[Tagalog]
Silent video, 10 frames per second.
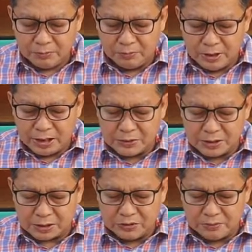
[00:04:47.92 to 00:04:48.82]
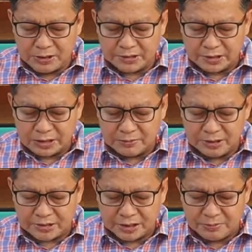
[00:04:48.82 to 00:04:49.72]
Bumangon at gumising
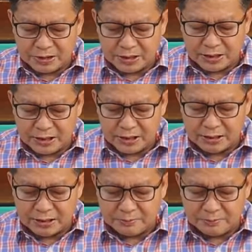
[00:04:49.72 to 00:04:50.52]
kami sa aming higaan